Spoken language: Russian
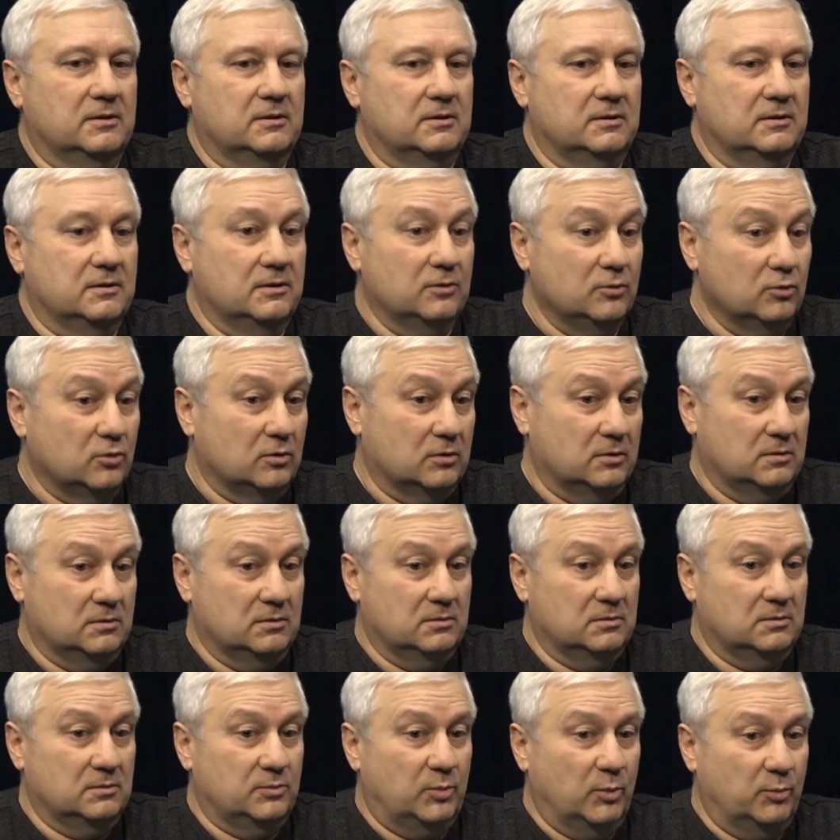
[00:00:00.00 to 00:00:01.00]
но
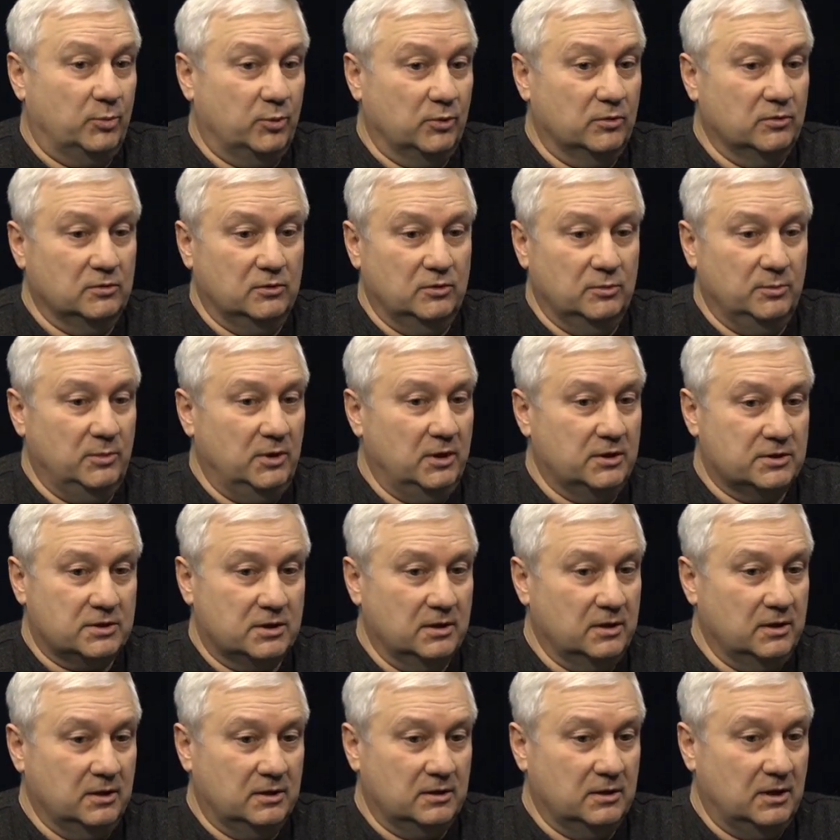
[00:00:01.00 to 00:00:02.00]
по поводу
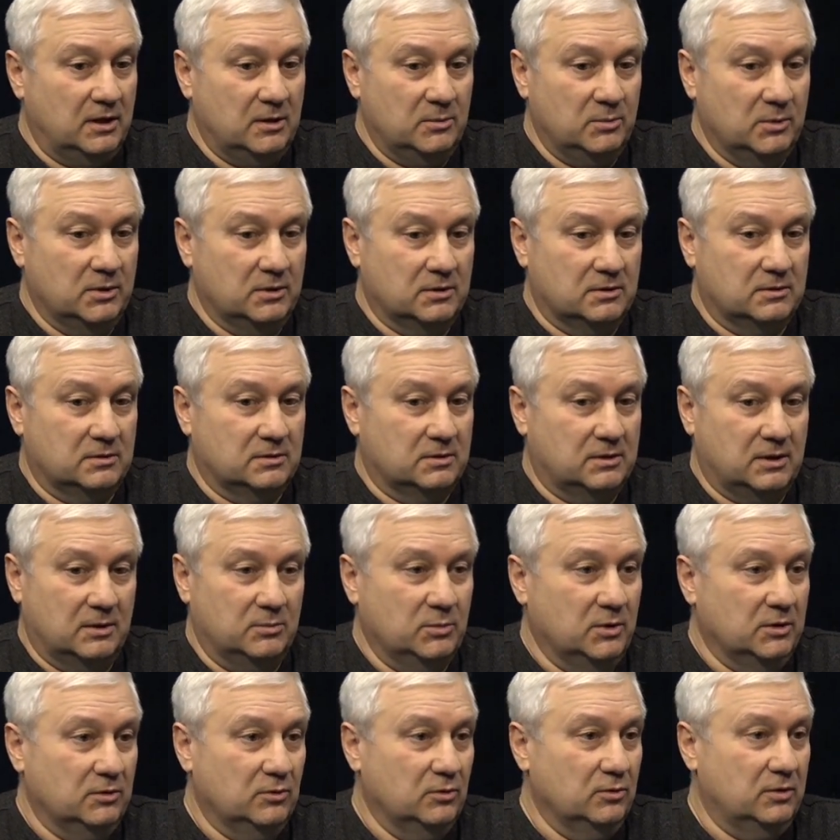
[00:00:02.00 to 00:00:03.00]
меньшей рекламы, э,
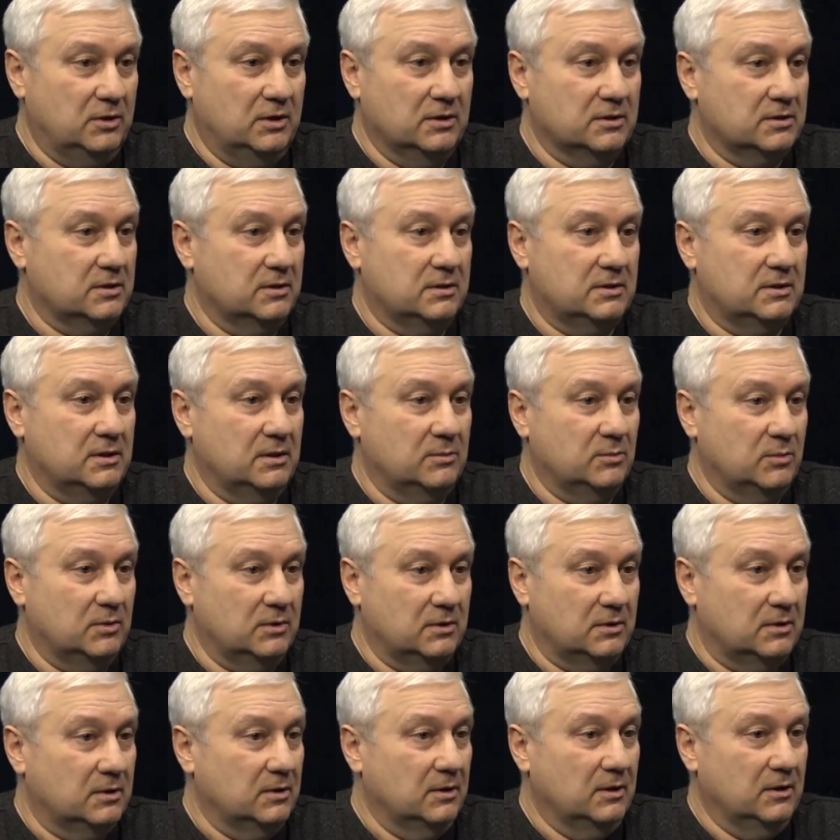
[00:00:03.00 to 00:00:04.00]
там идут те же
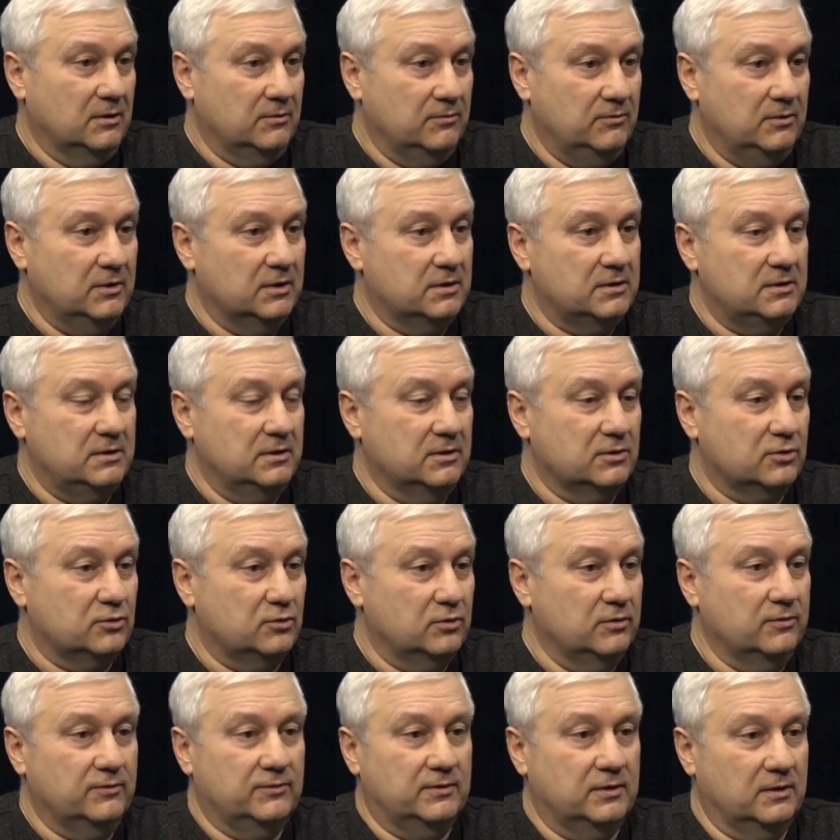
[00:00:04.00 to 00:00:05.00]
самые версии,
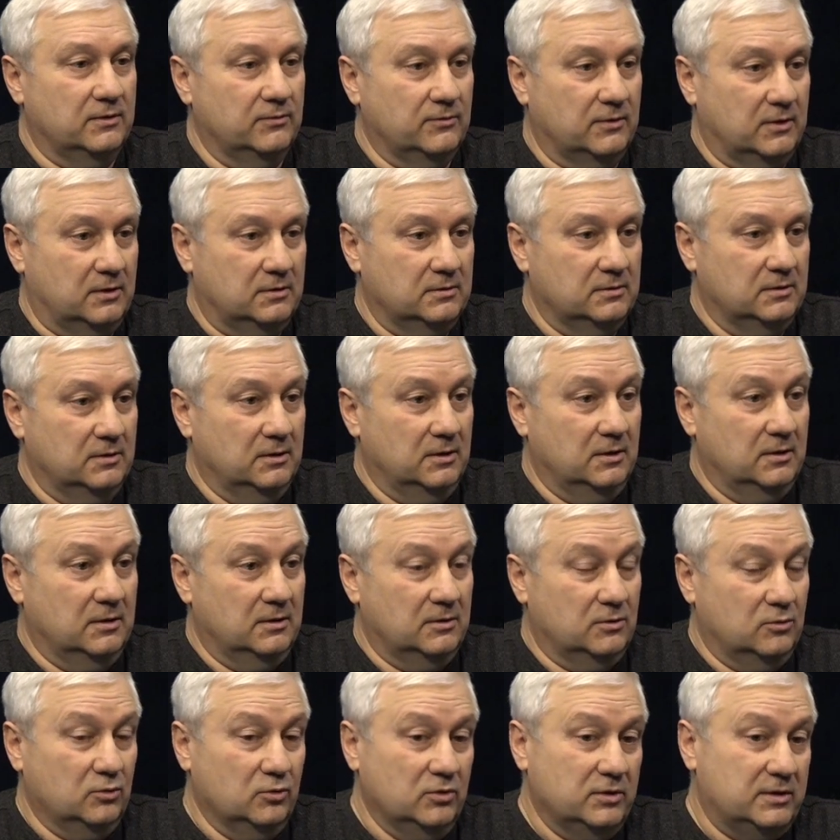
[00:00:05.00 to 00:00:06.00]
что и в Т2.
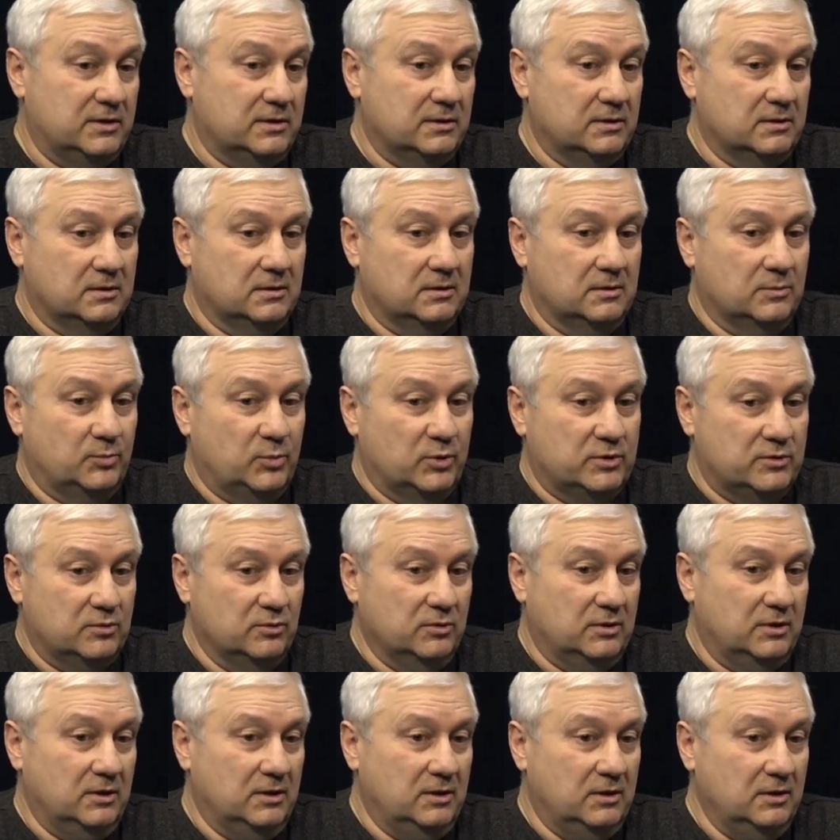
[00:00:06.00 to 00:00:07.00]
То есть, по
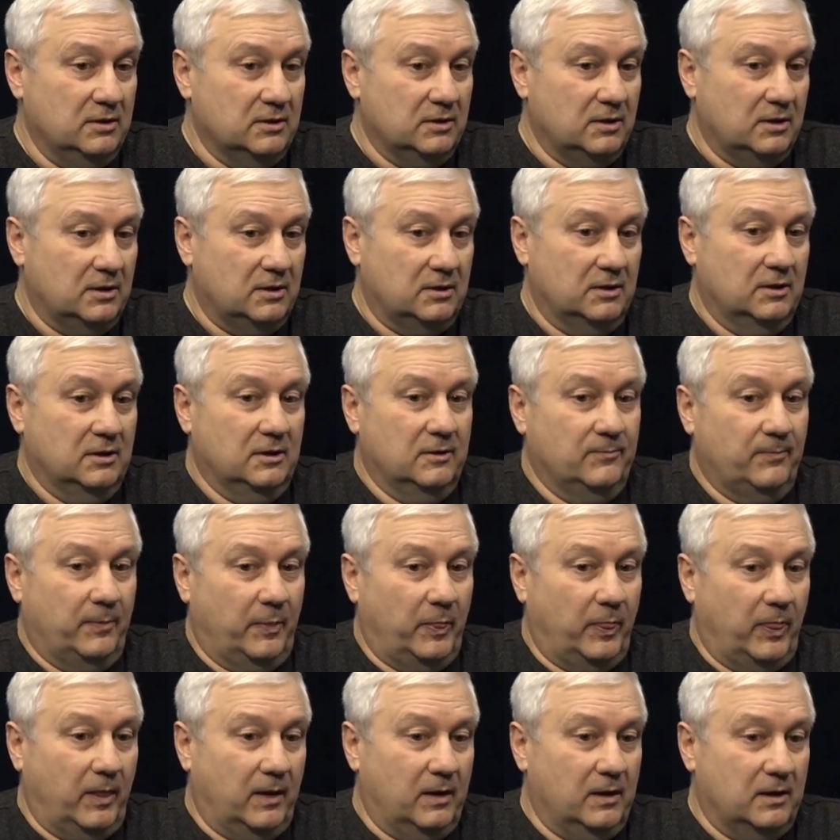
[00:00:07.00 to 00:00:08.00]
сути дела,
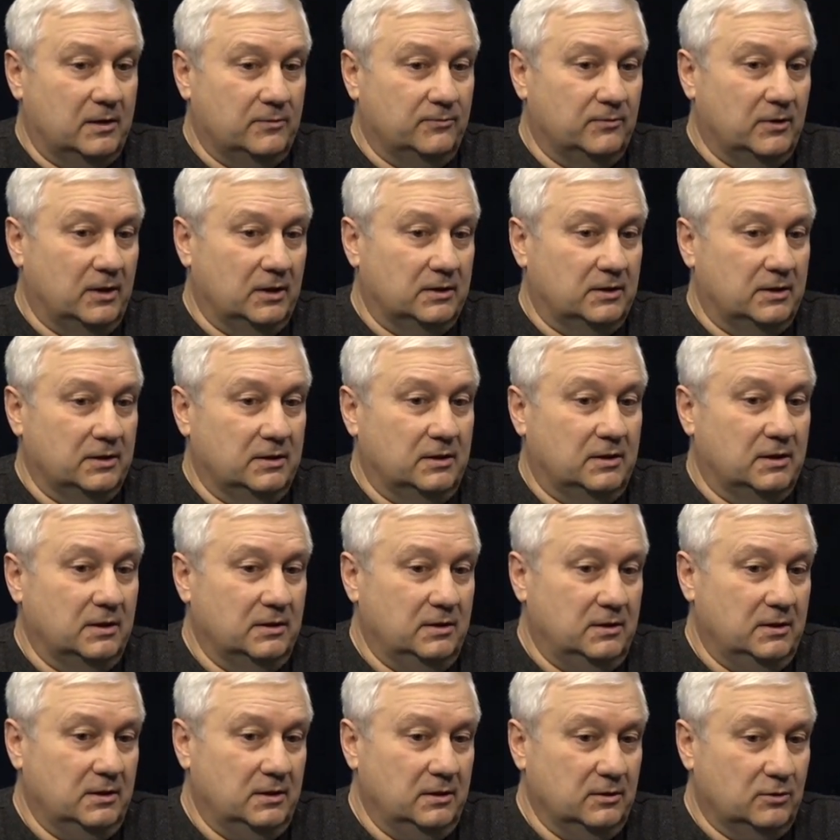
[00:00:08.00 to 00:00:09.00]
охват этой
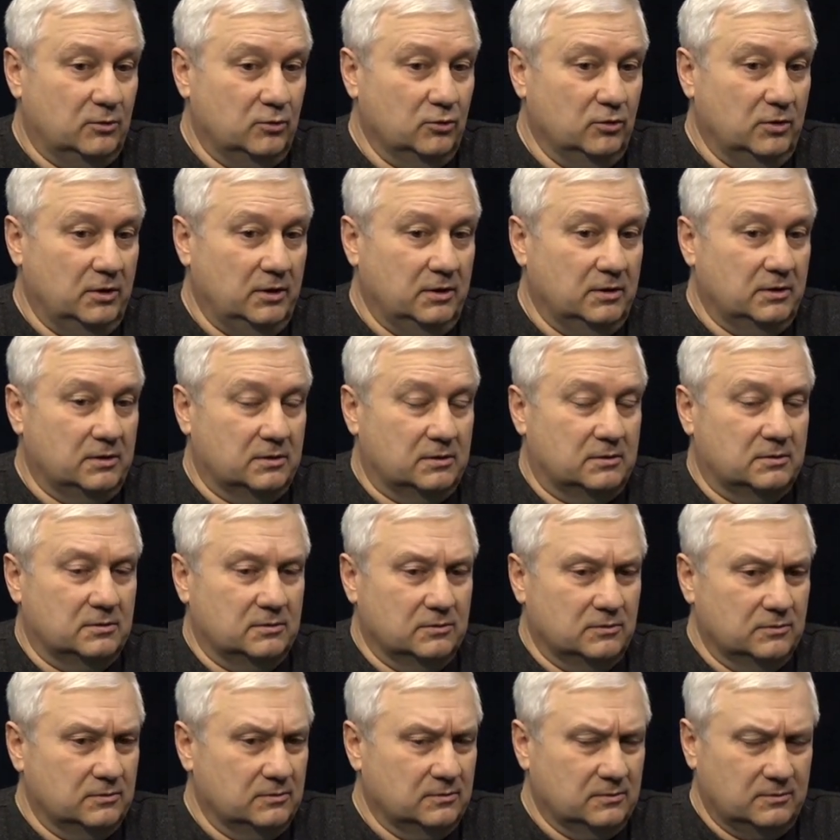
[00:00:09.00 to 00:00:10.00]
территории,
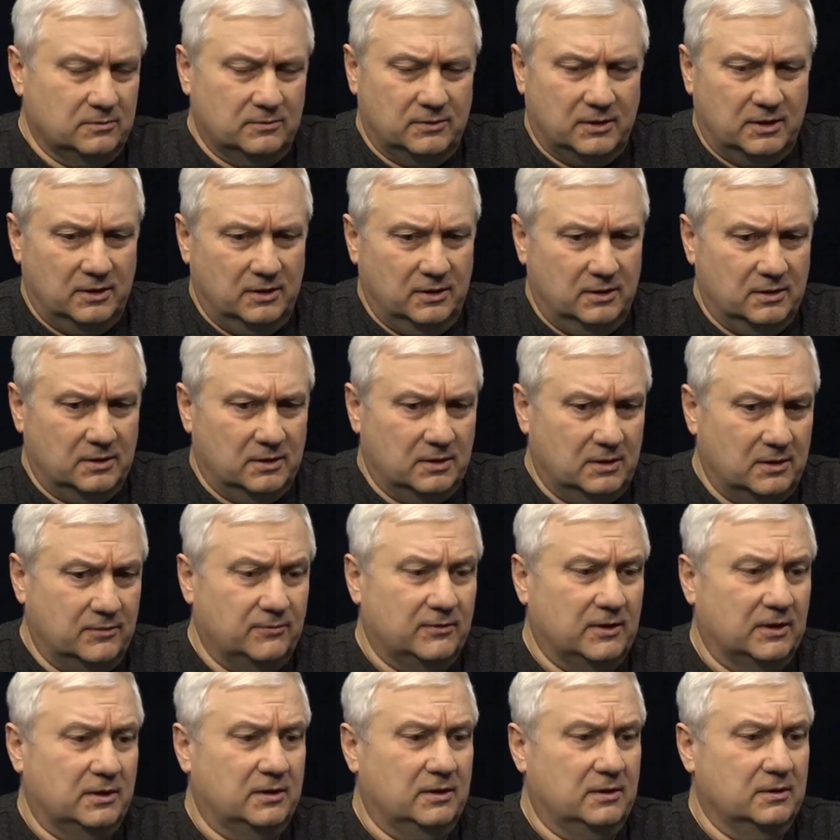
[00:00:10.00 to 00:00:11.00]
вернее,
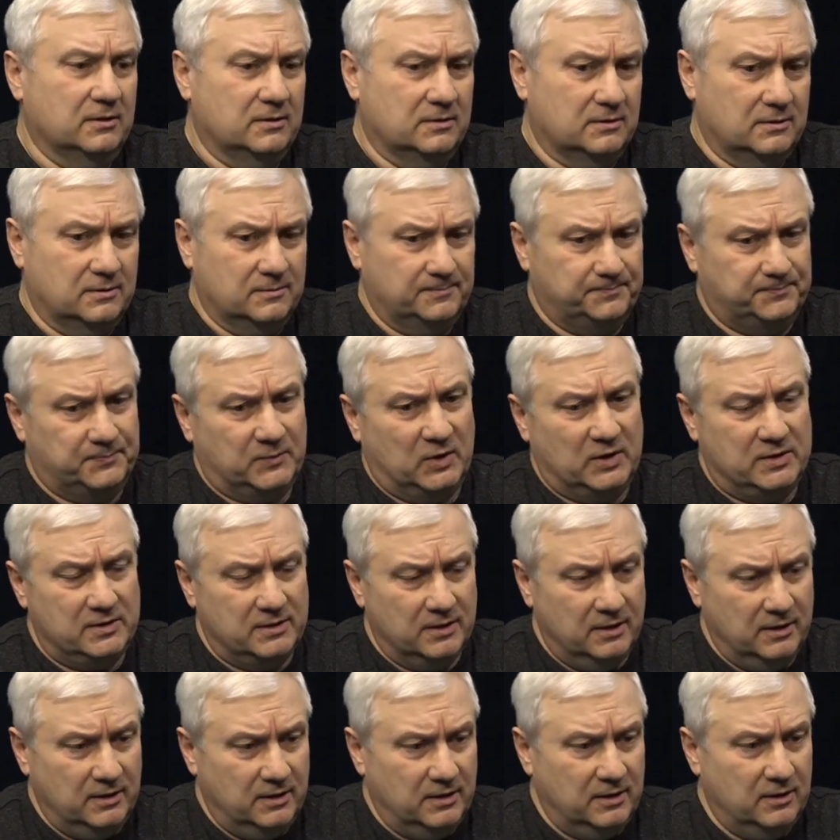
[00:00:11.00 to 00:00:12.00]
охват
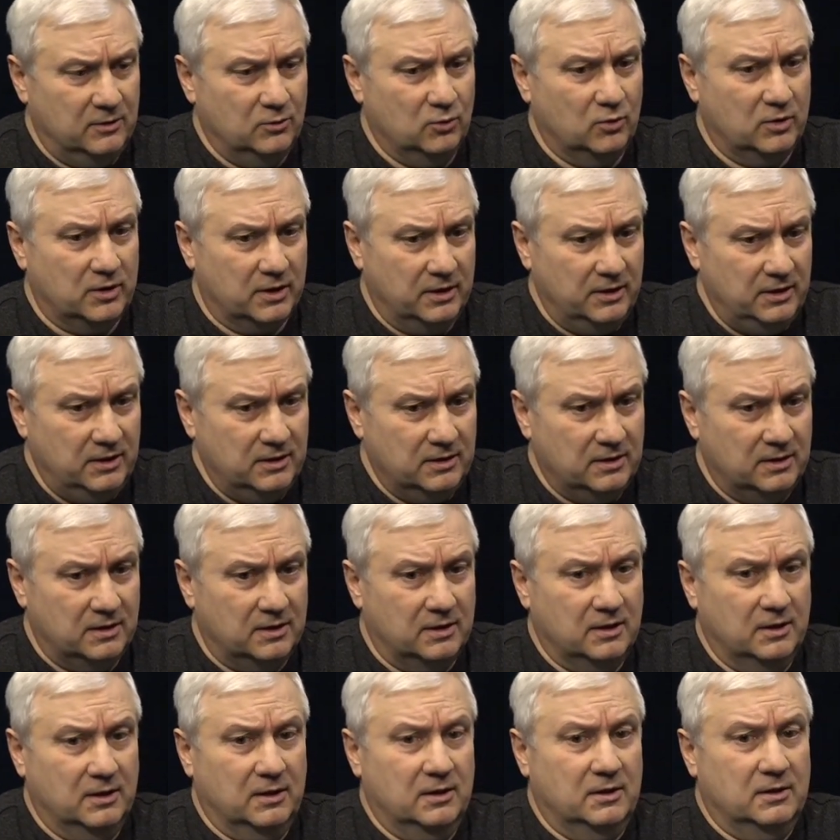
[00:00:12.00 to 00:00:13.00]
населения Украины
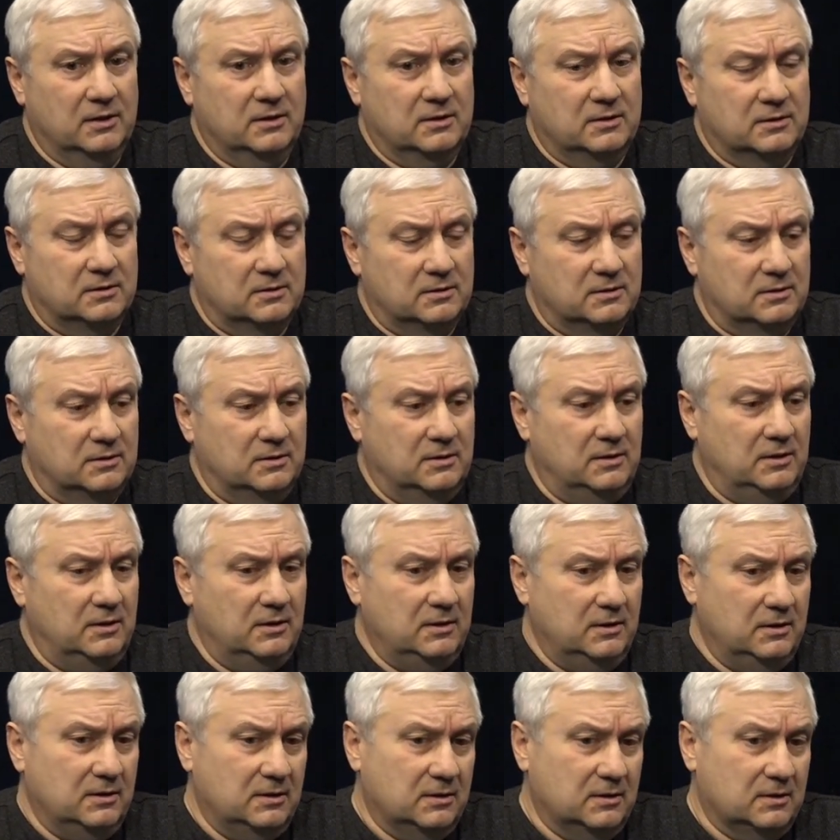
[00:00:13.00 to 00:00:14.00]

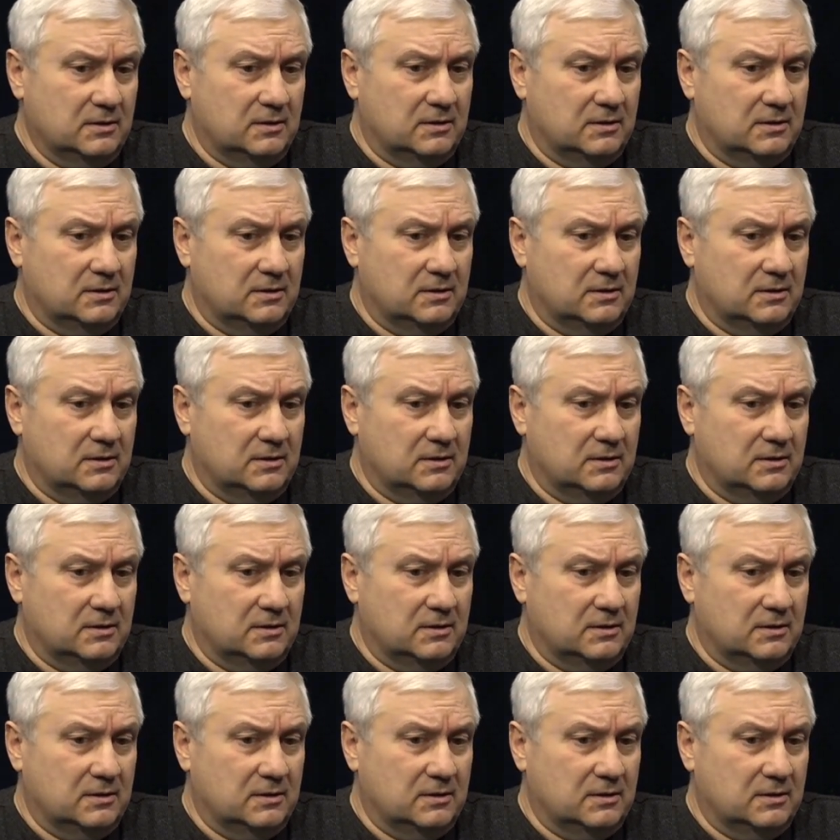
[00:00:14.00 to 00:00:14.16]
и